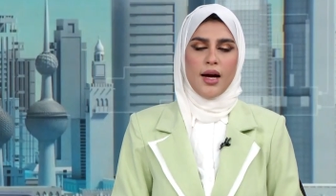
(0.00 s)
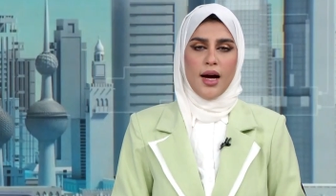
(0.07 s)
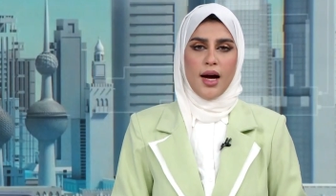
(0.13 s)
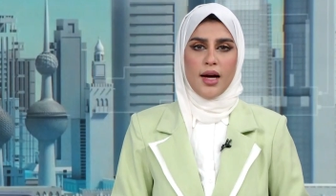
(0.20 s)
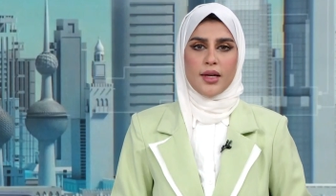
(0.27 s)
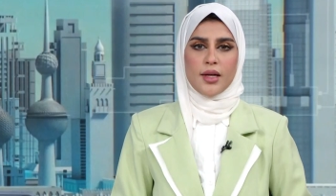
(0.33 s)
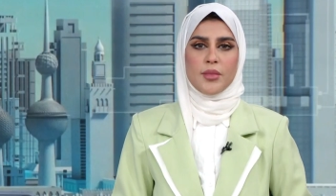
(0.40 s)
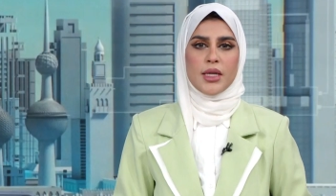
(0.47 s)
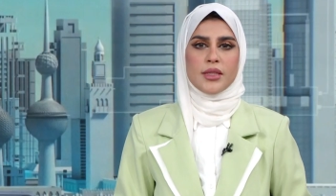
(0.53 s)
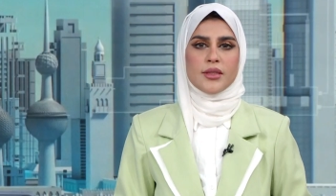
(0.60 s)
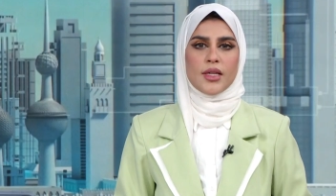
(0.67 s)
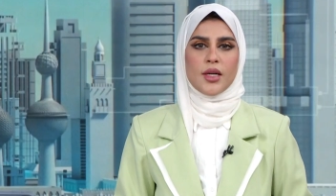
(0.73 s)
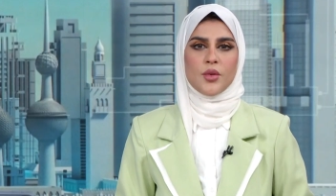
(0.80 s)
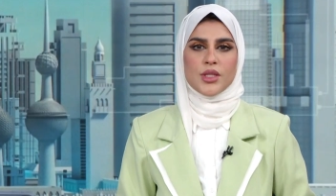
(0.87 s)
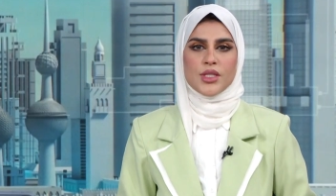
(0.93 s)

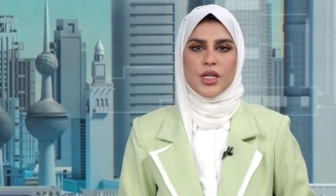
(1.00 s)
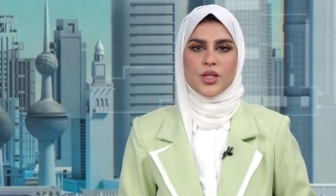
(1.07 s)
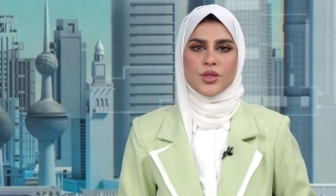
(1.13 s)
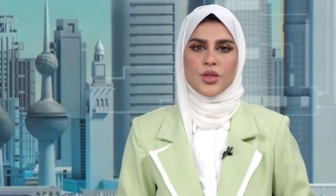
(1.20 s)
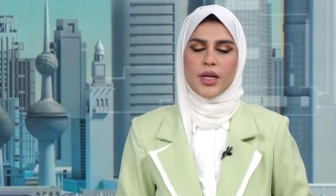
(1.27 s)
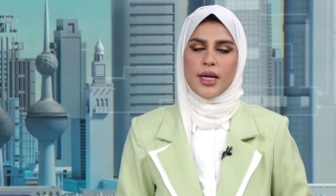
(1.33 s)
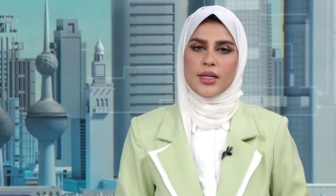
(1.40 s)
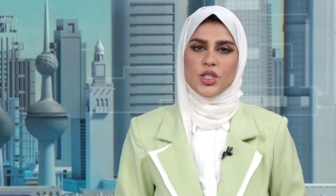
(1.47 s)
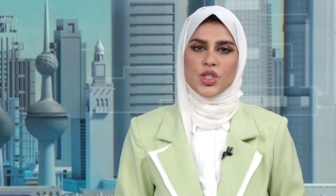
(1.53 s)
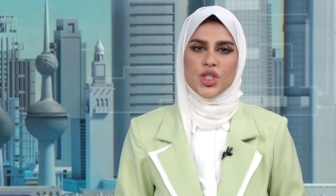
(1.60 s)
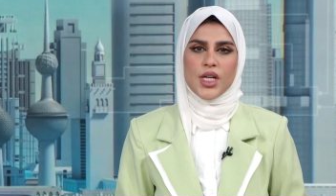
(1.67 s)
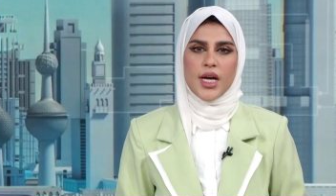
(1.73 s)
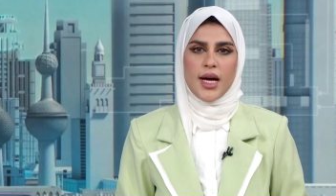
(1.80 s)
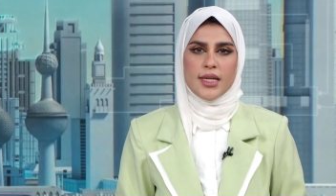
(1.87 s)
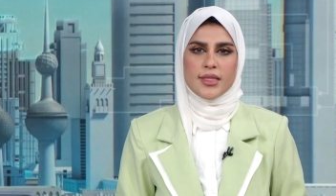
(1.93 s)
أعربت وزارة
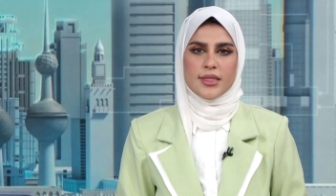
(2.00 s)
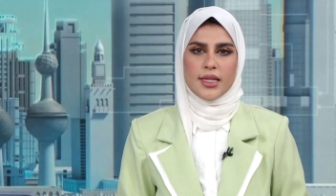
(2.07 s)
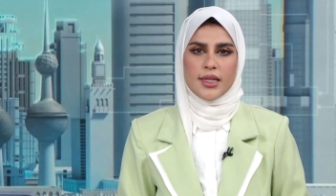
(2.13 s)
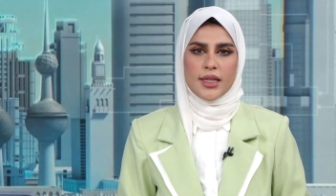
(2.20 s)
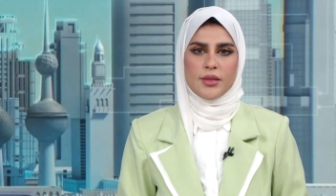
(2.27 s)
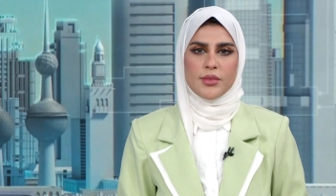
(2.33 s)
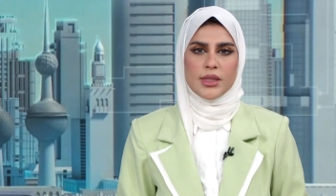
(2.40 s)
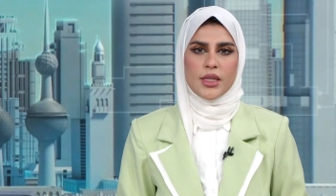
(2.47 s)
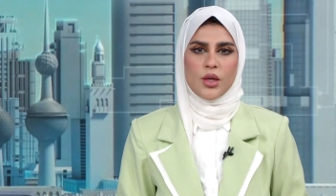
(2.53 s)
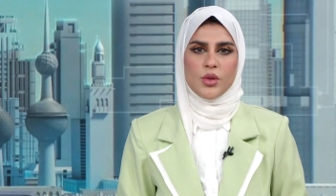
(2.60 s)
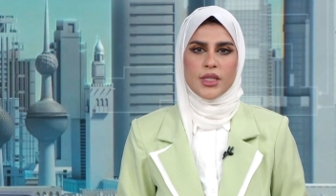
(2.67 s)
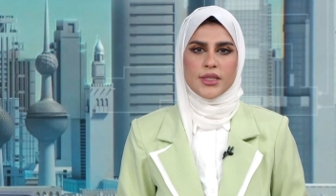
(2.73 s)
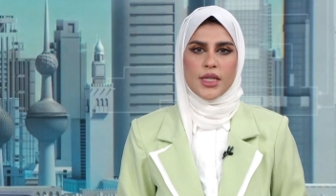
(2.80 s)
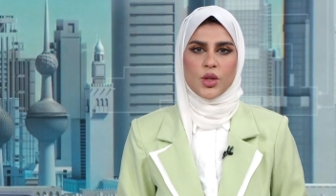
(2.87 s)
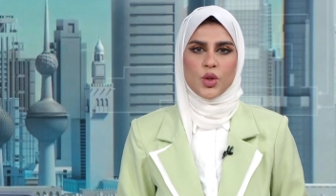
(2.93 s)
الخارجية عن ترحيب
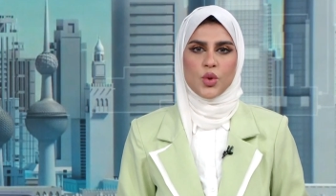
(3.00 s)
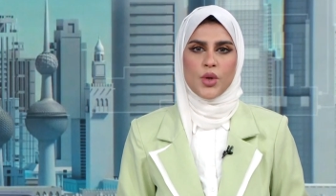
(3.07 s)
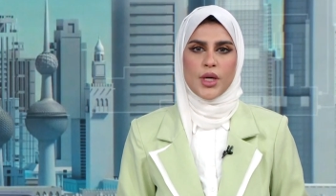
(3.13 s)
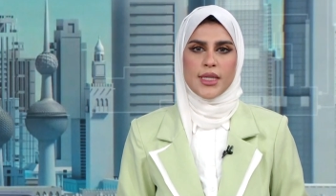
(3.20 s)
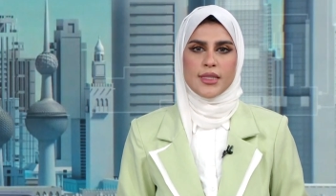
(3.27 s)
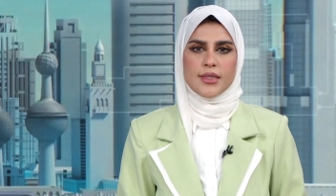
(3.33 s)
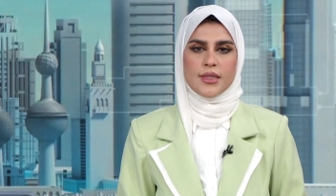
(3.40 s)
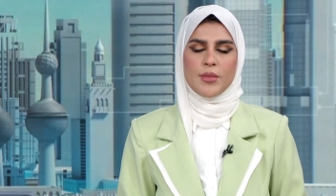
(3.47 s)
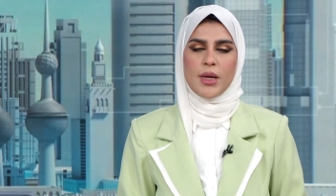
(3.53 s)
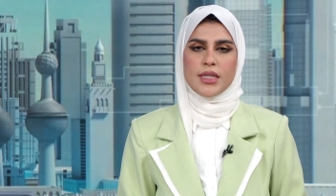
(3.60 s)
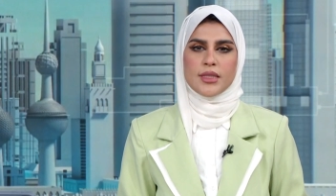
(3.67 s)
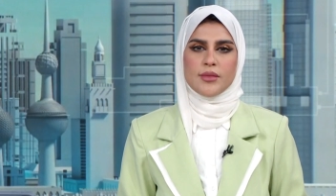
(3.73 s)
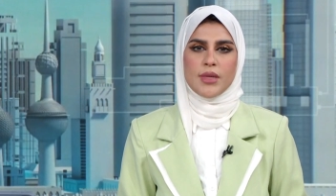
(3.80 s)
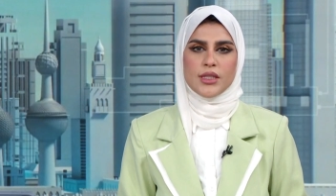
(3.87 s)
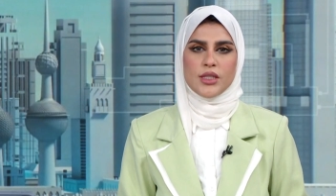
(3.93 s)
دولة الكويت
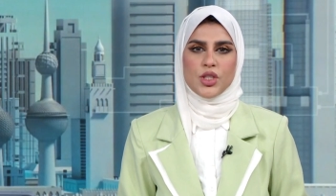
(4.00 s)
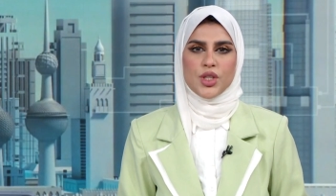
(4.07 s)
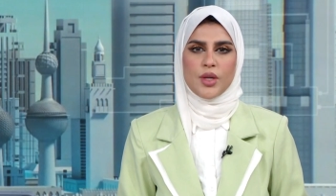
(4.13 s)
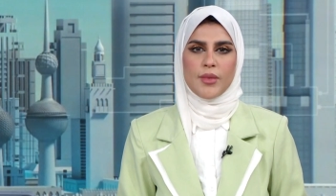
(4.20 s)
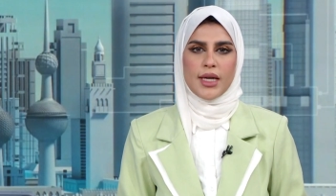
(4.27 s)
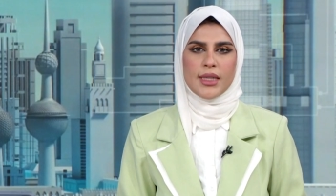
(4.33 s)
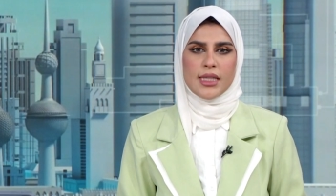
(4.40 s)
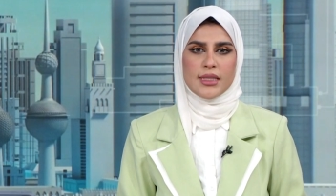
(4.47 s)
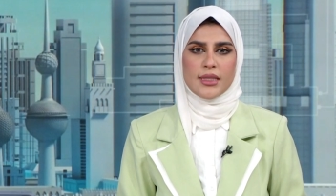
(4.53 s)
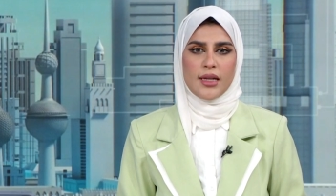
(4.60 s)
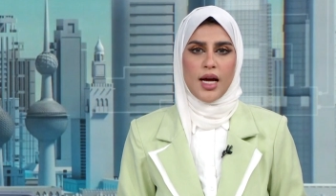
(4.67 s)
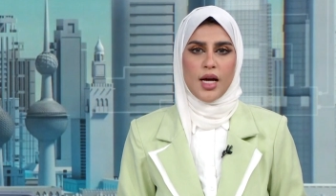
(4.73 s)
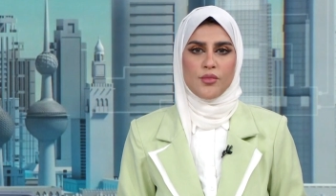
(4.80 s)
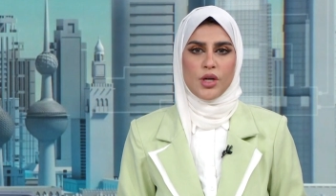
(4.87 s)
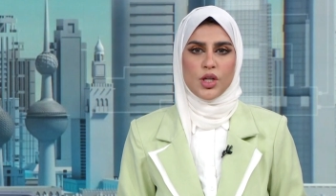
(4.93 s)
باعتماد الجمعية
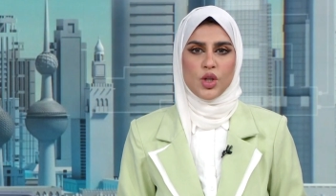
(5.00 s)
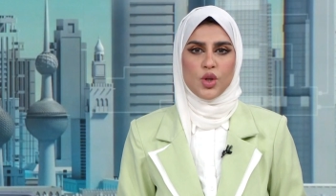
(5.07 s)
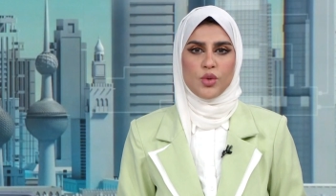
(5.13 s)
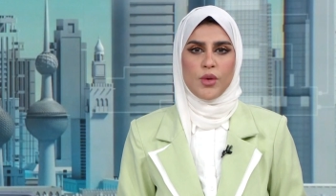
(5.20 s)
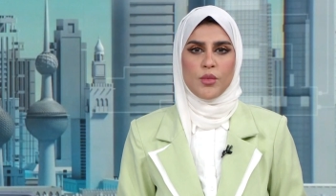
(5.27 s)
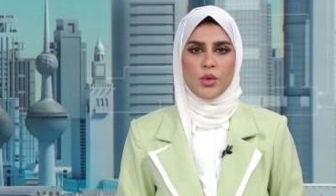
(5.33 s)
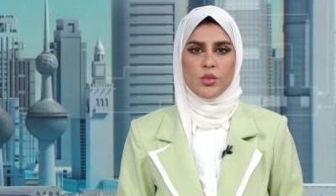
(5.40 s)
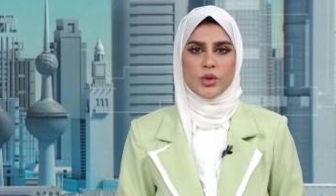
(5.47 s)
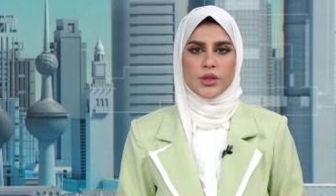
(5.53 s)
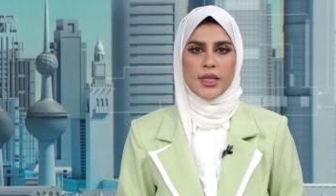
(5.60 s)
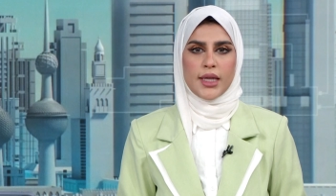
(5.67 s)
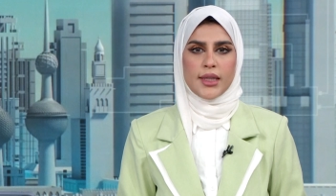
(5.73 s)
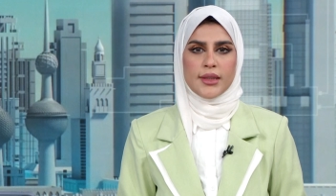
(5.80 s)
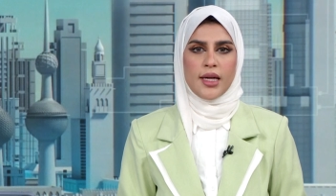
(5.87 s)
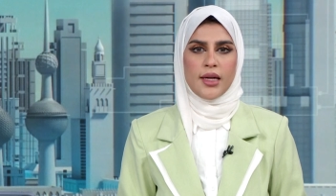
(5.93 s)
العامة للأمم
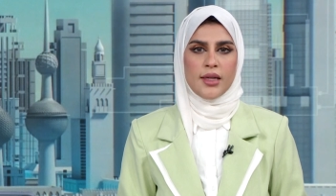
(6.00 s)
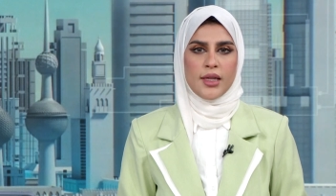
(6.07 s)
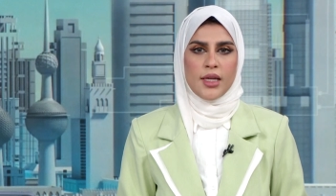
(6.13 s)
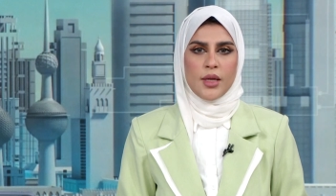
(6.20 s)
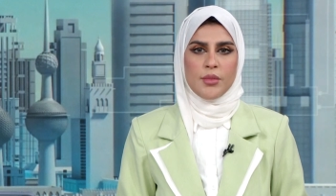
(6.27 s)
المتحدة